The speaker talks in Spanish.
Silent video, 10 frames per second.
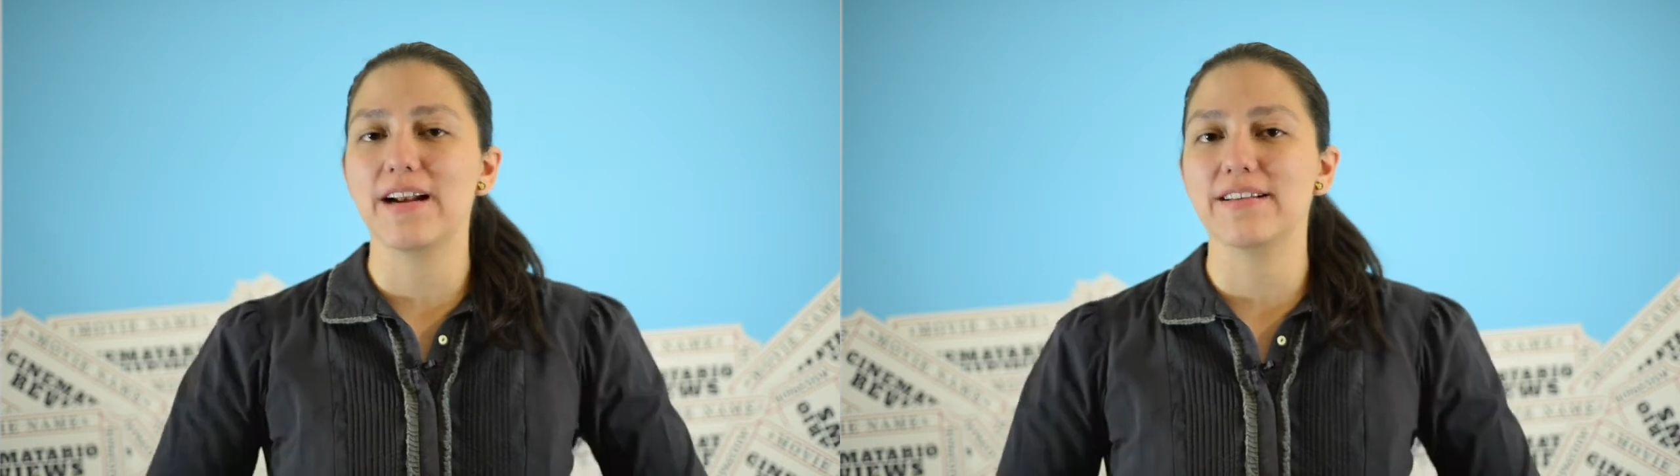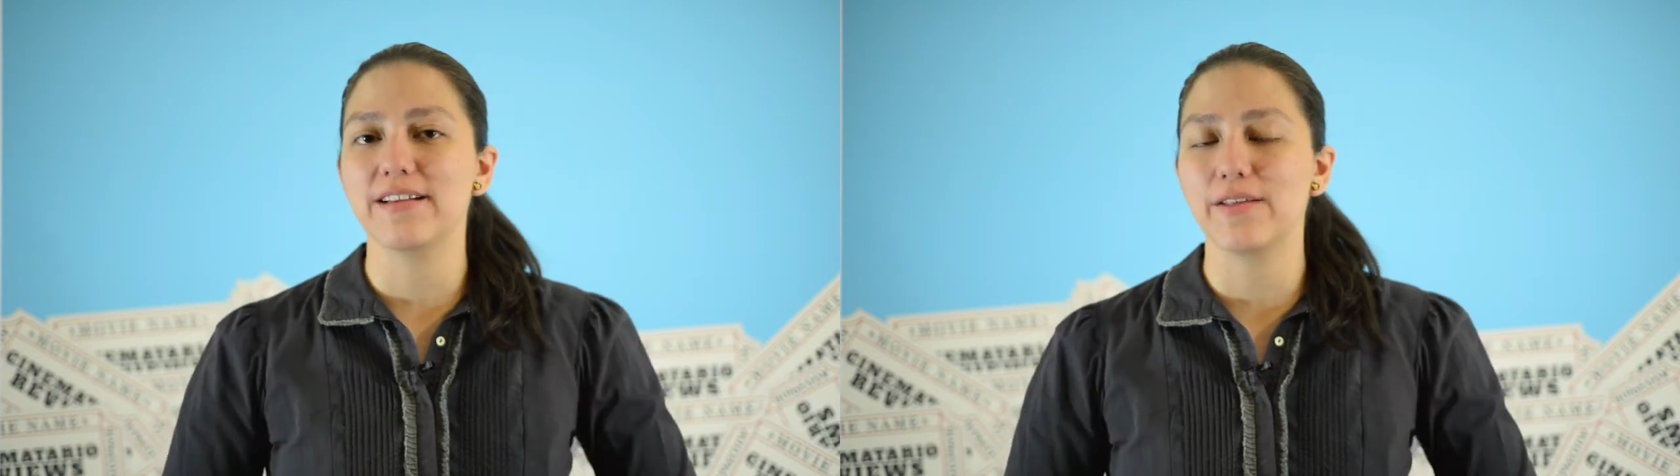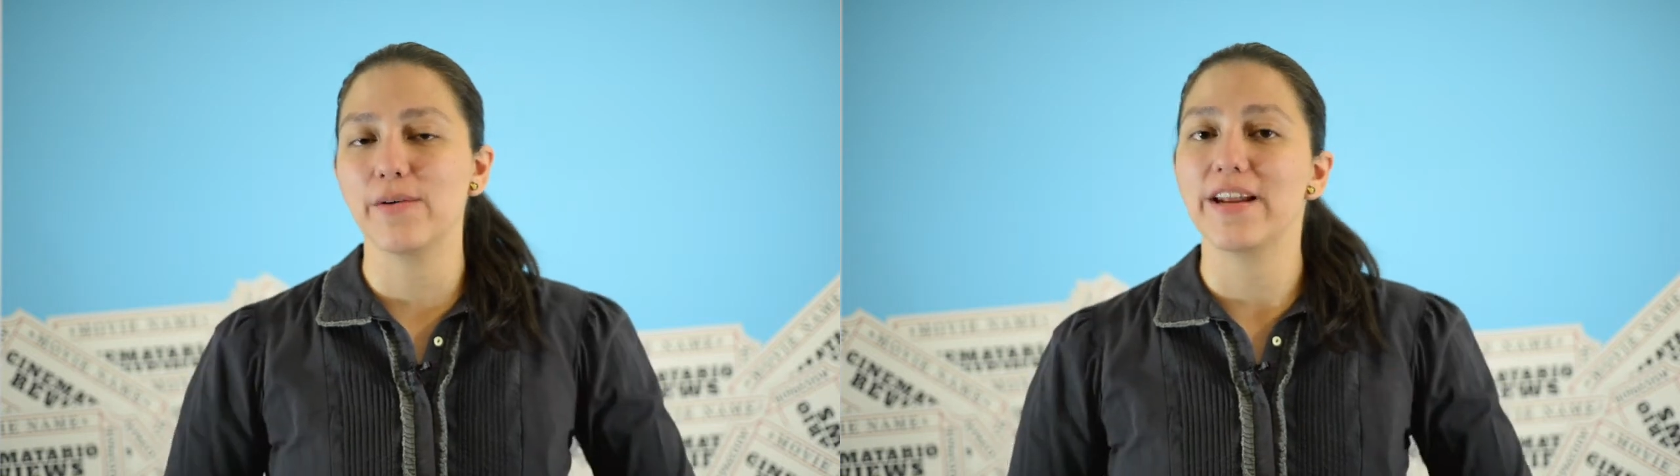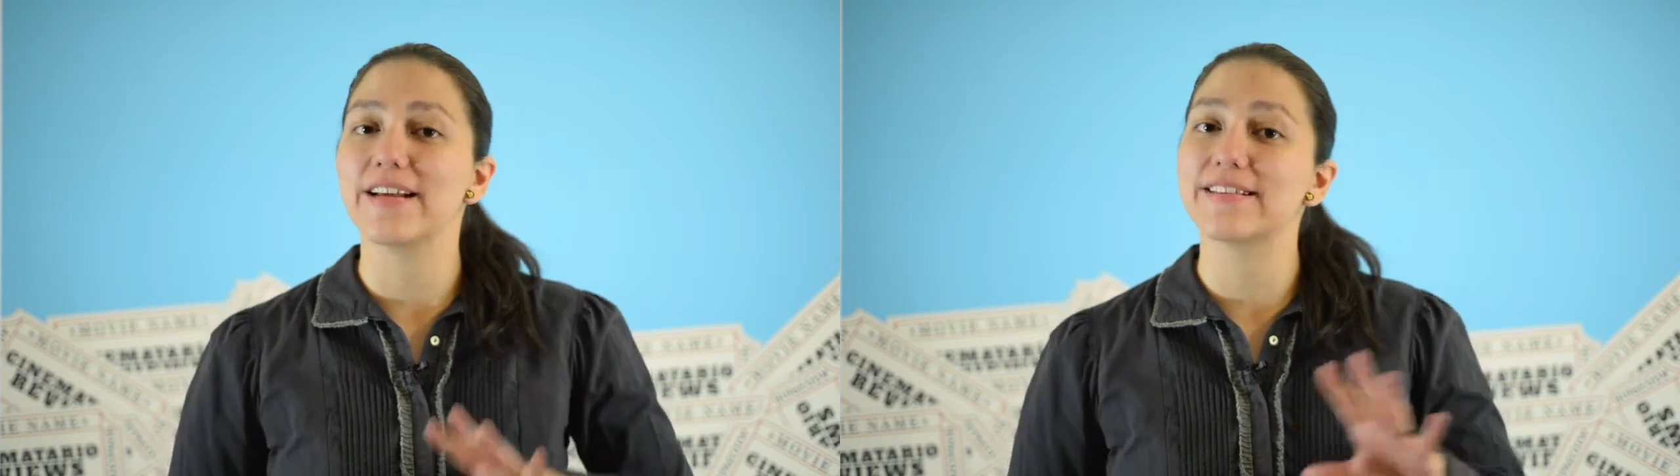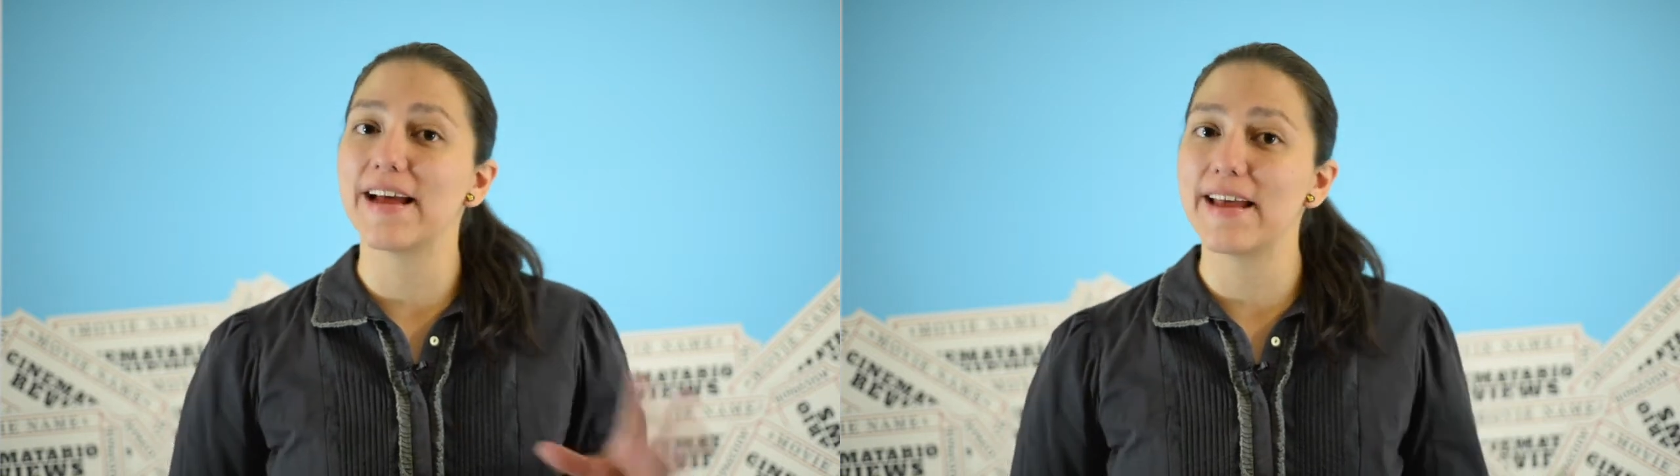realizado
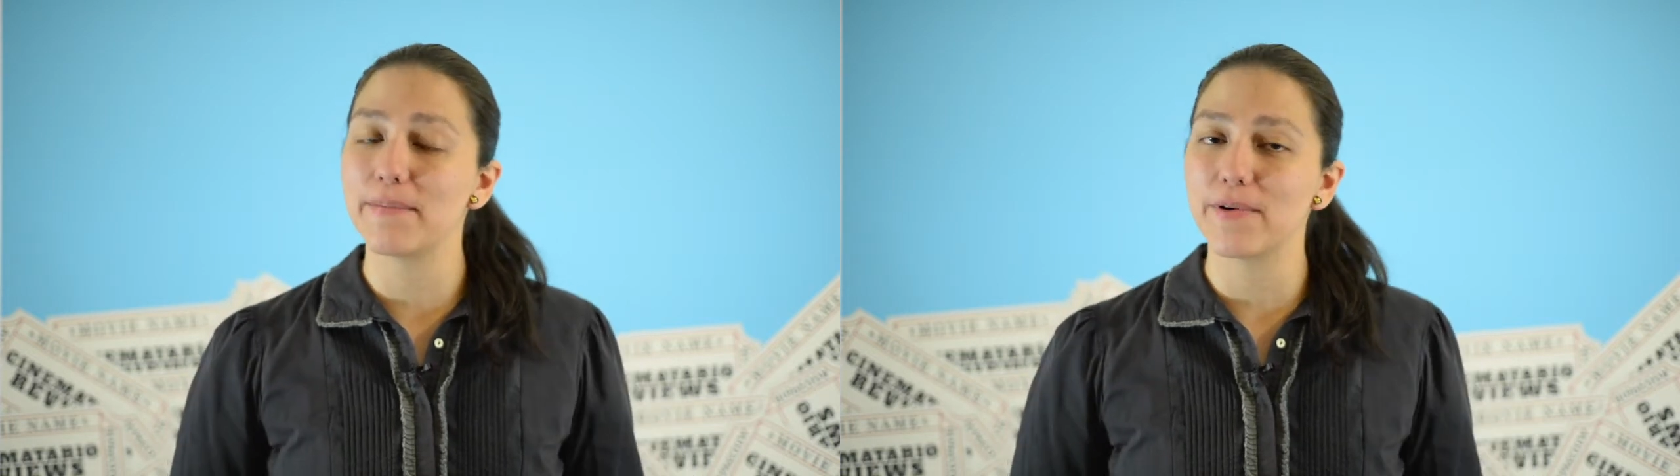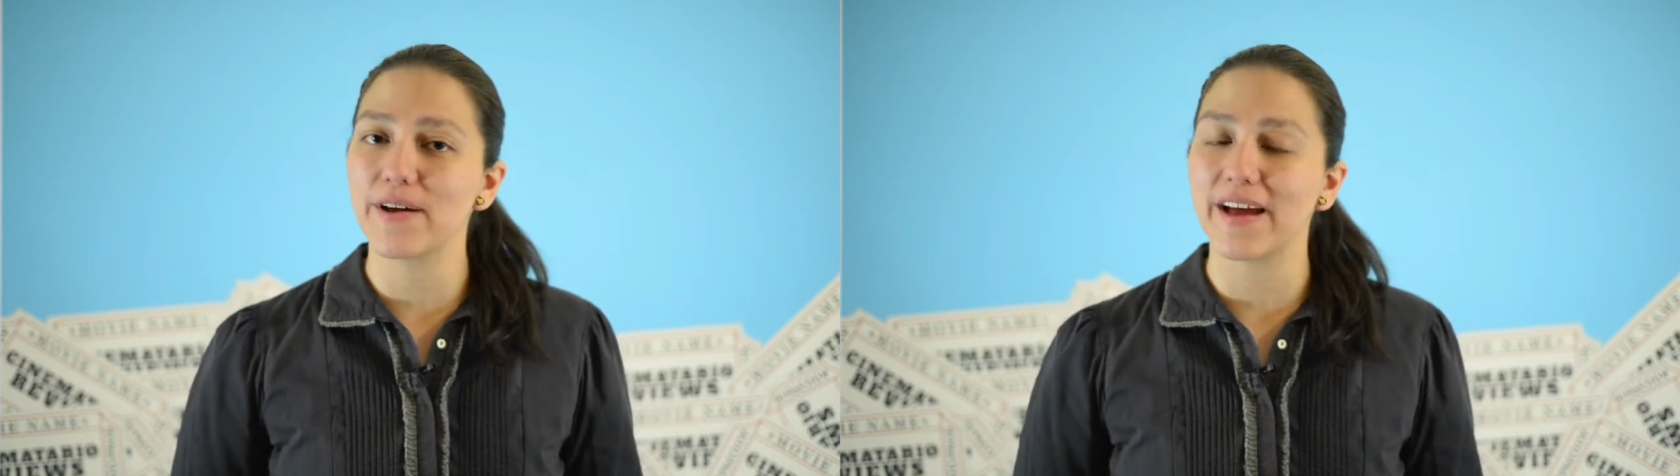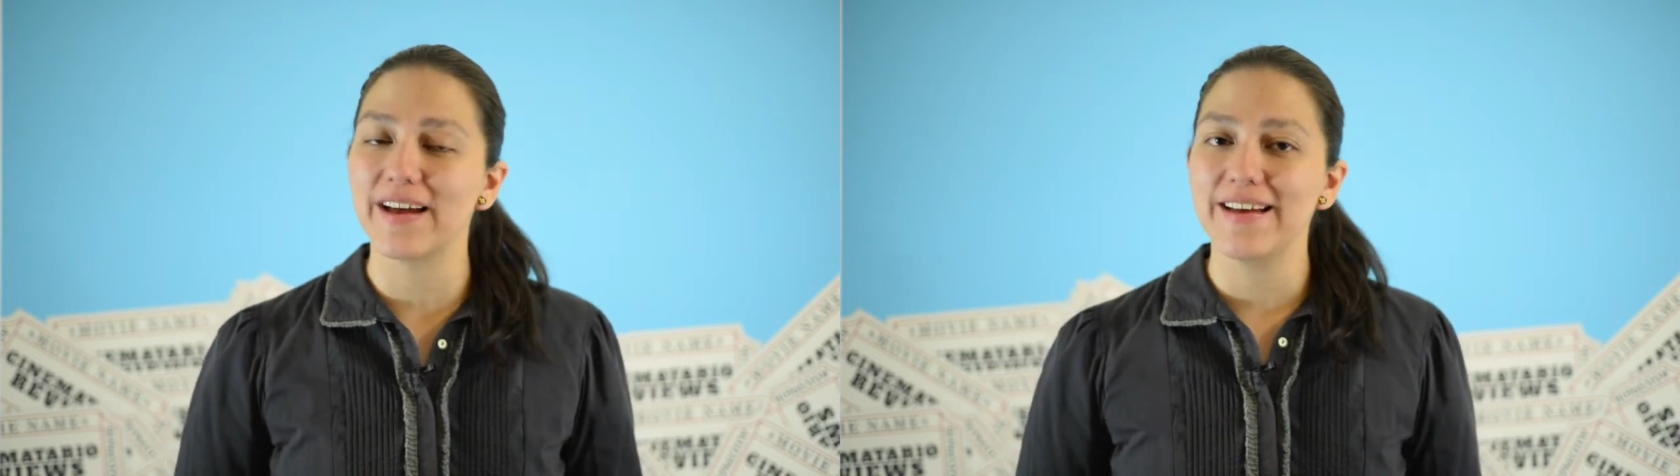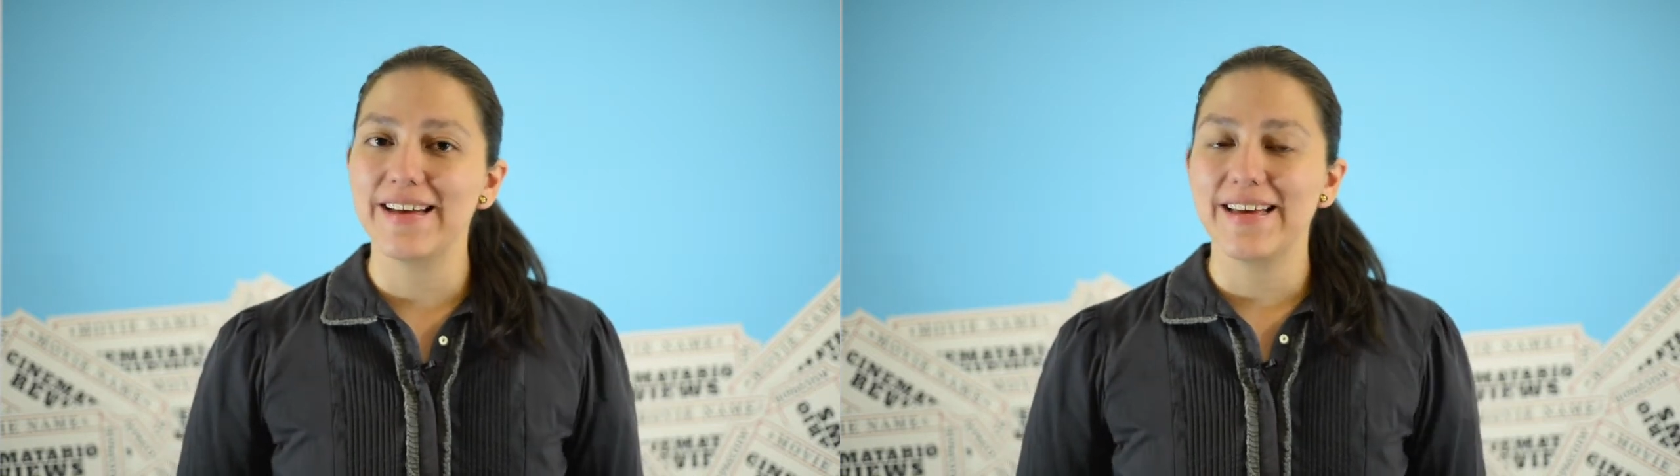en esa época,